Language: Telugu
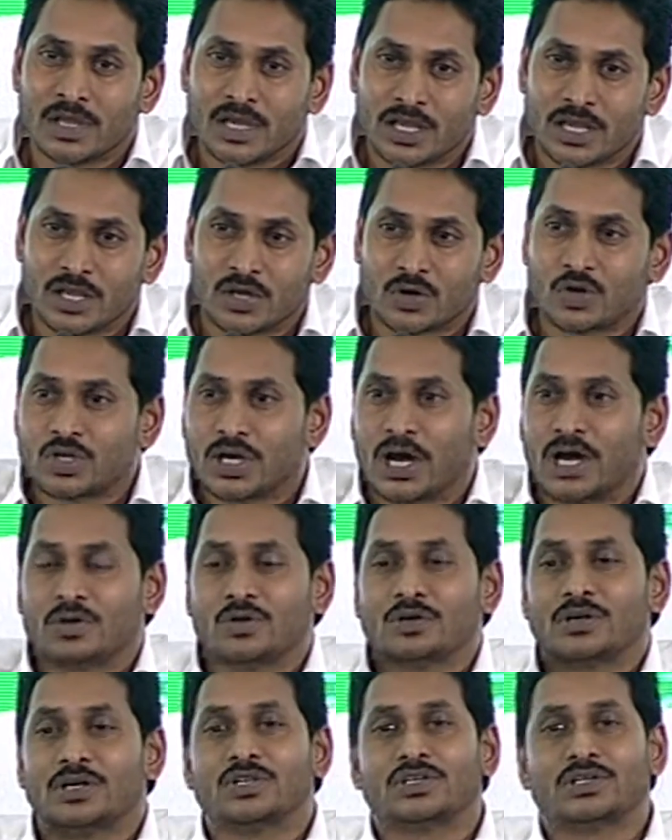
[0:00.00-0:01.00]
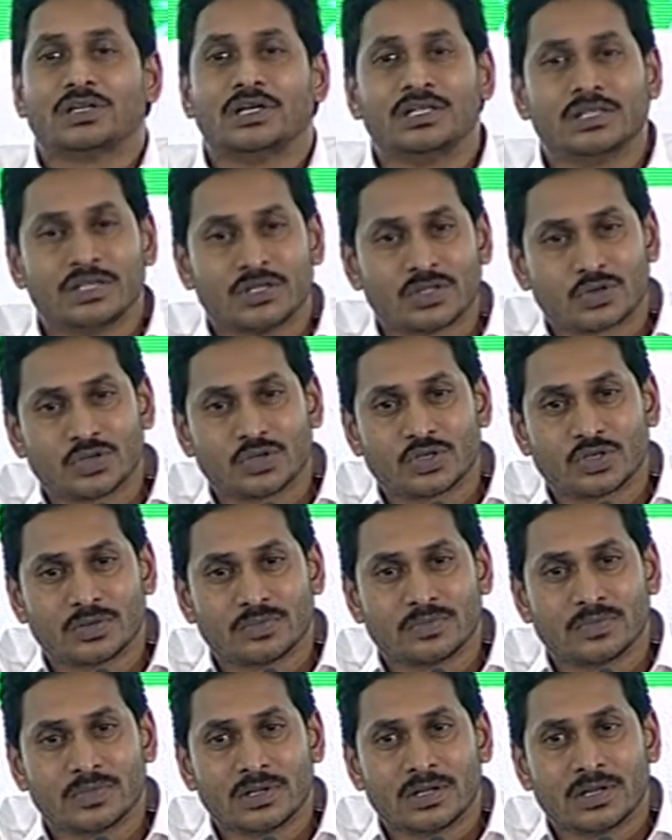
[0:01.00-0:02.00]
ఈరోజు ఆరోగ్యశ్రీని తీసుకొచ్చాం
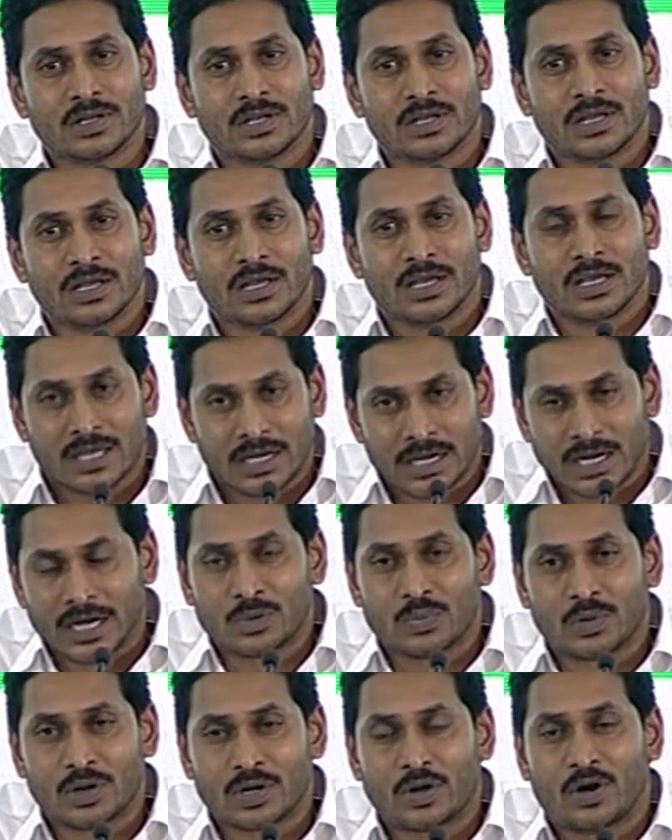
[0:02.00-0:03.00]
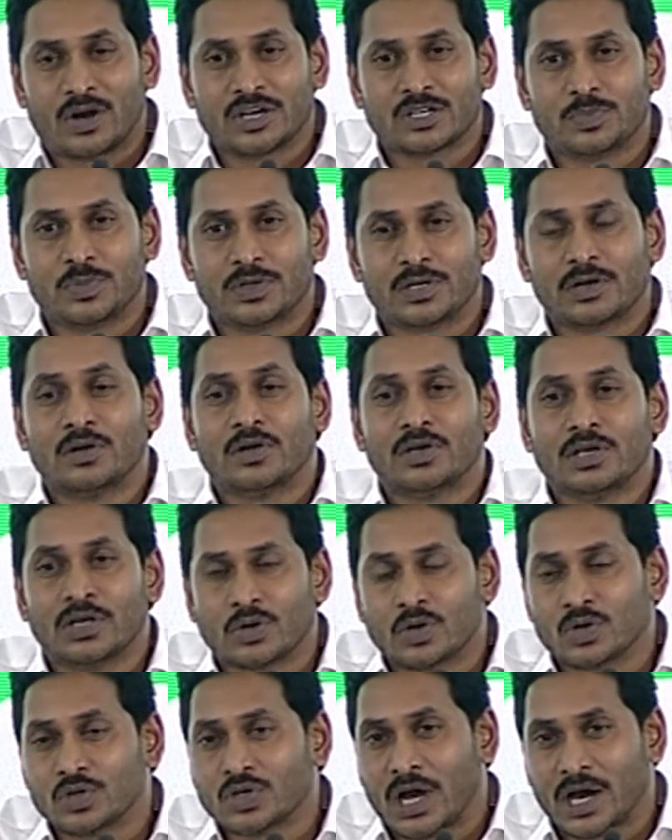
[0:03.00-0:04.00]
ఈ నెట్వర్క్ హాస్పిటల్లో
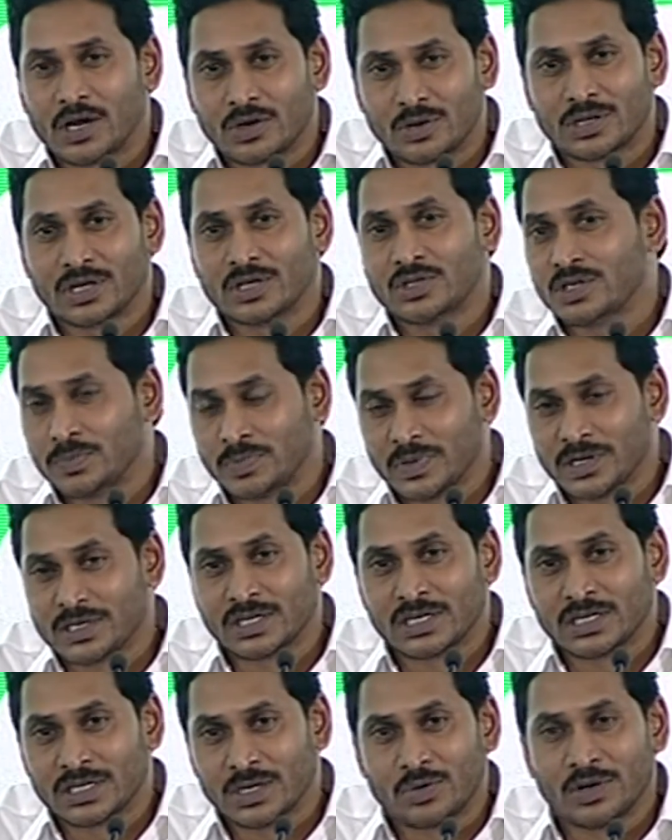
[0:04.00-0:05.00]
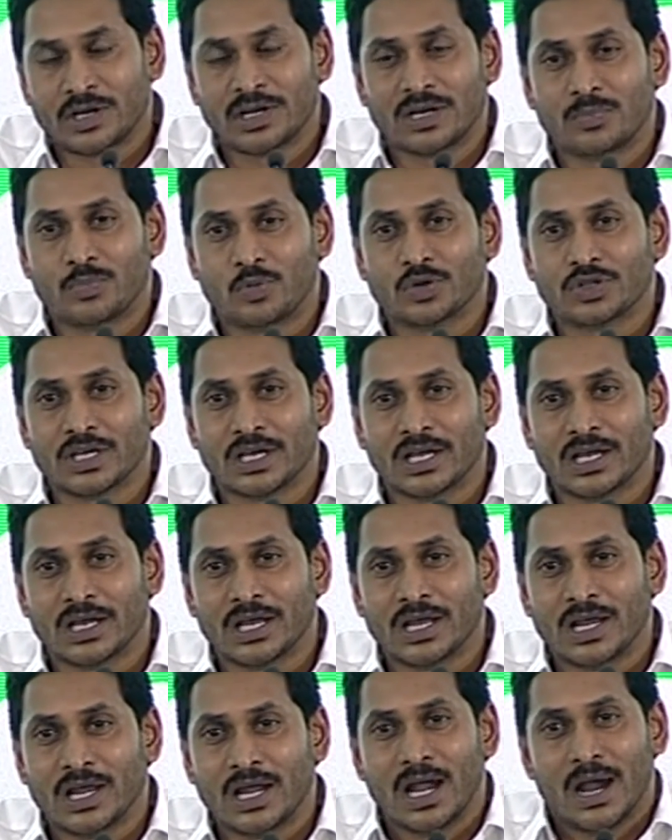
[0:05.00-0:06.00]
ఈరోజు ఆరోగ్యశ్రీ పేషెంట్ ఎవడైనా పోతే
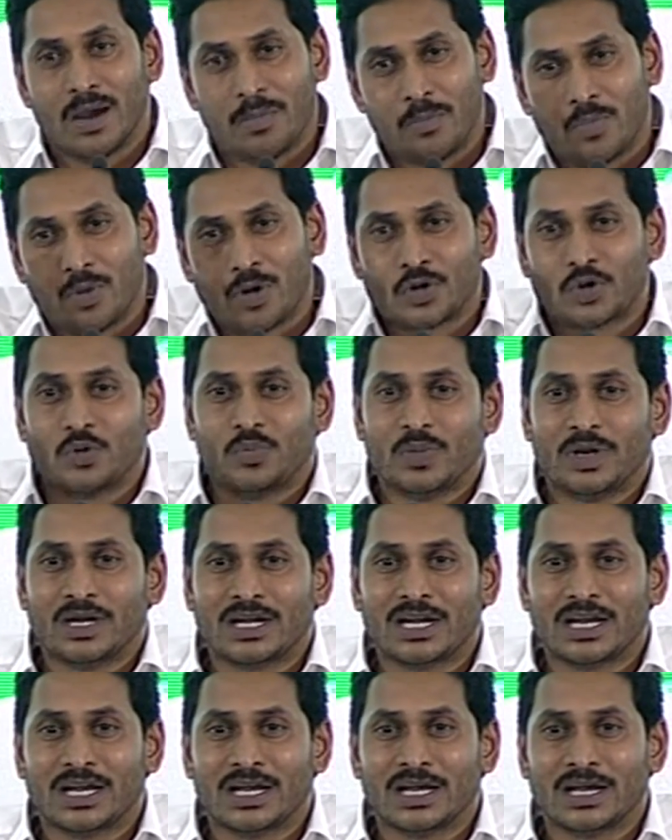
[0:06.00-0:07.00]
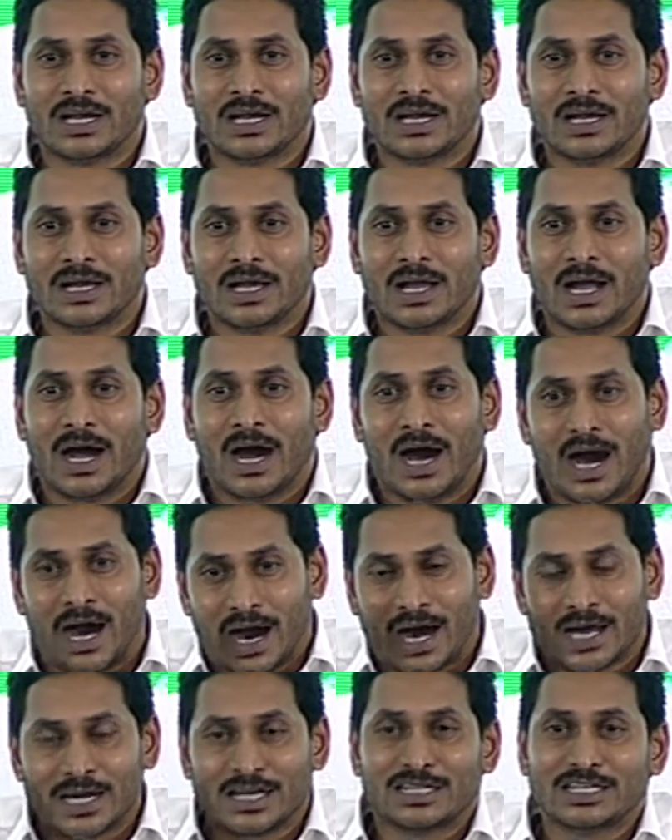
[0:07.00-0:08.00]
బొట్టు పెట్టి
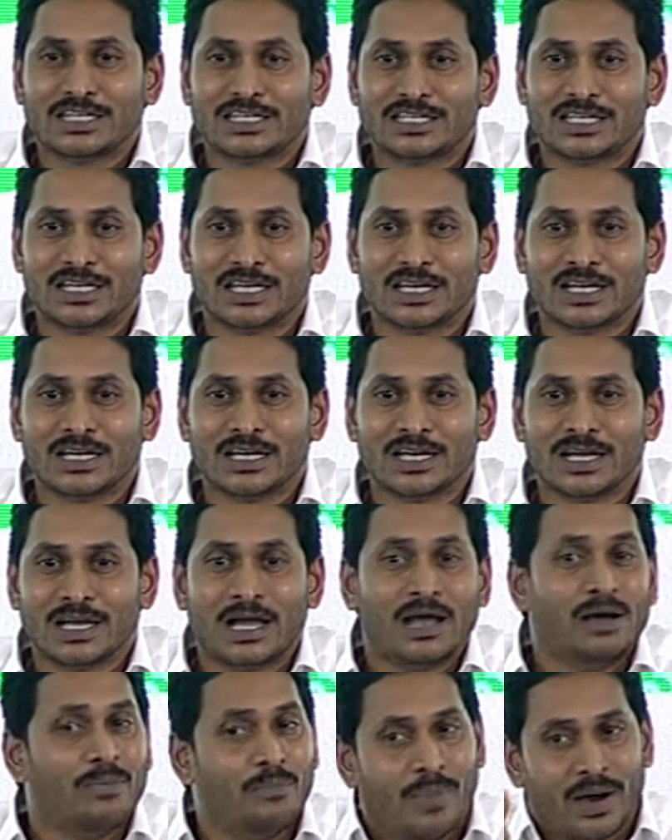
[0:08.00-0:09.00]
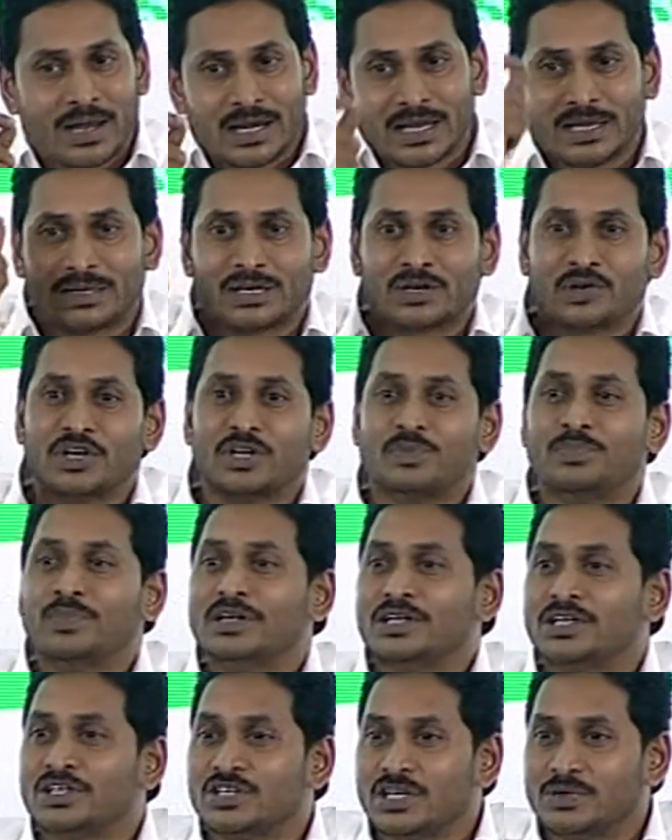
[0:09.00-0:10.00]
హారతిచ్చి మరీ
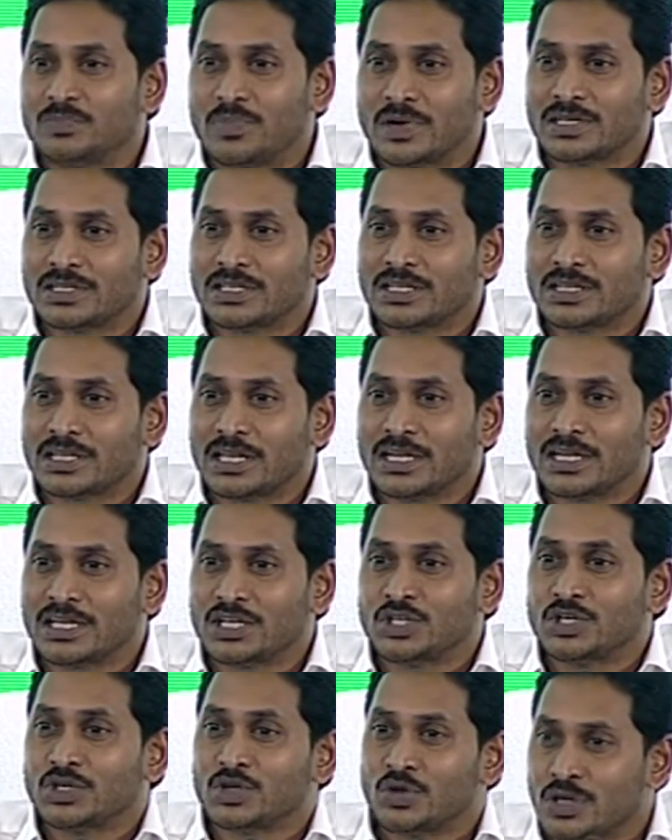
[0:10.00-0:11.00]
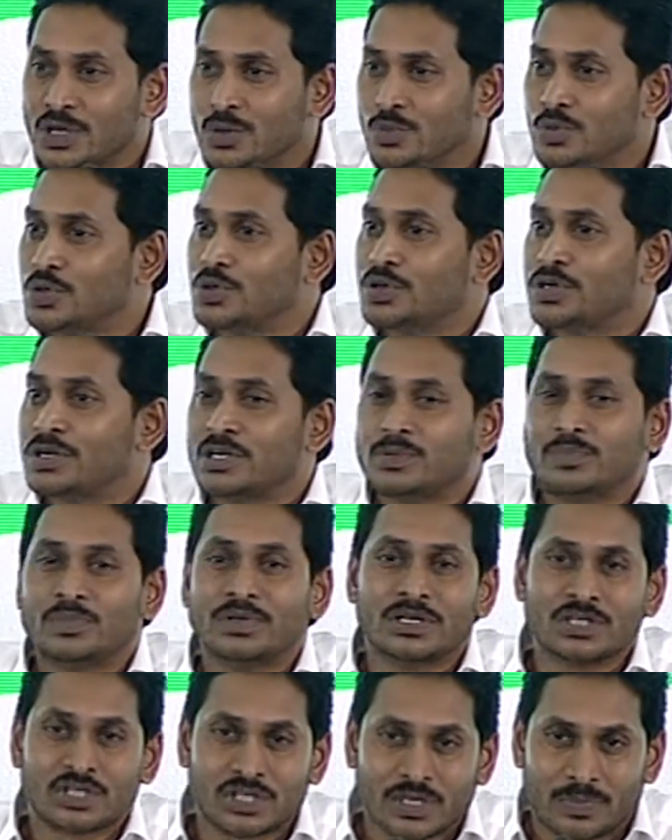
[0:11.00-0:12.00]
ట్రీట్మెంట్ ఇచ్చే పరిస్థితిలోకి చిరునవ్వుతో ట్రీట్మెంట్
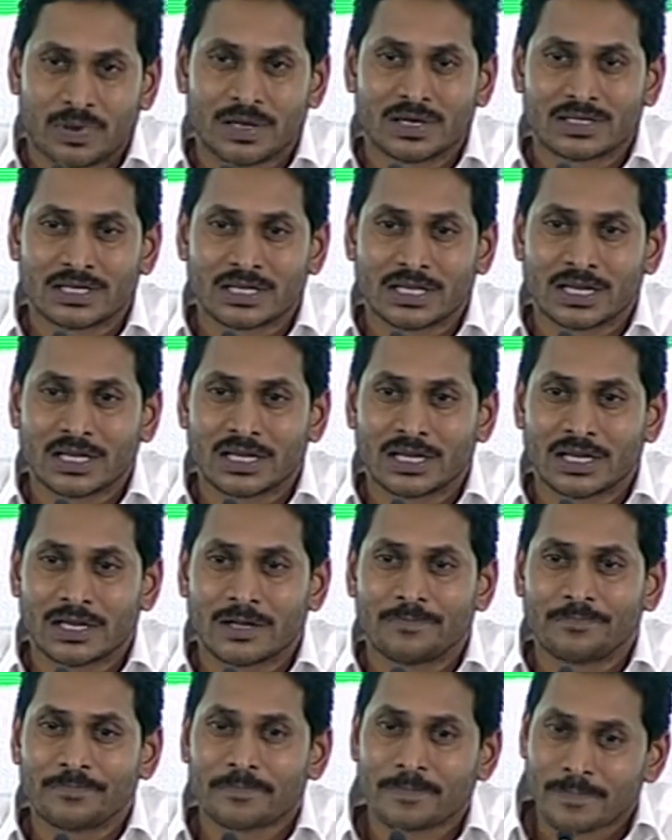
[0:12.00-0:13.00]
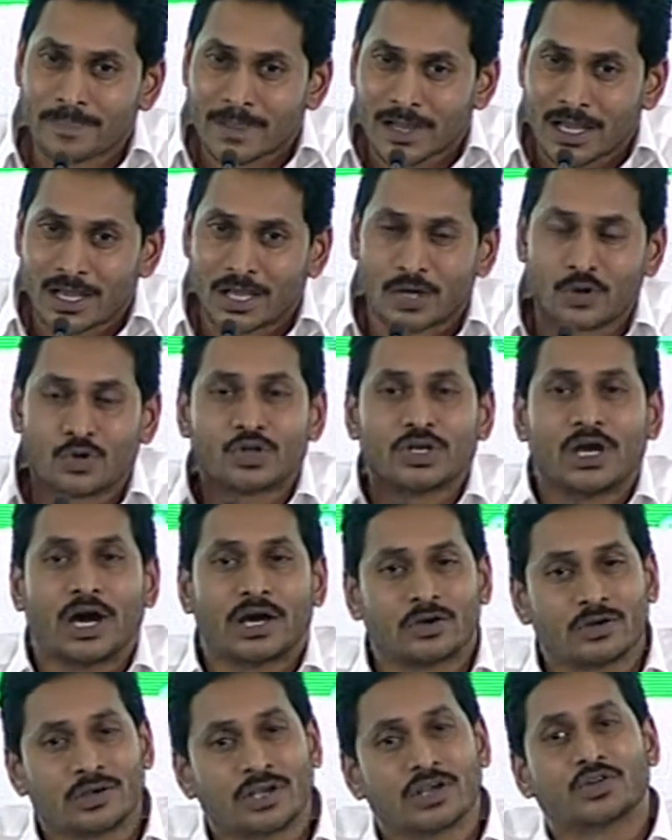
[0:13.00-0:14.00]
ఇచ్చే పరిస్థితిలోకి ఈరోజు
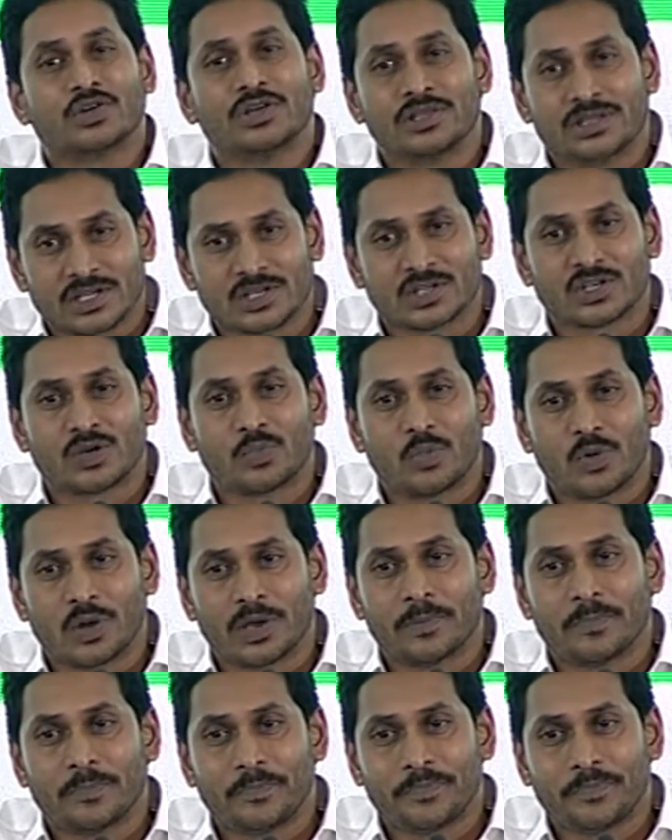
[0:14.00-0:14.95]
ఆరోగ్యశ్రీని తీసుకుపోయాం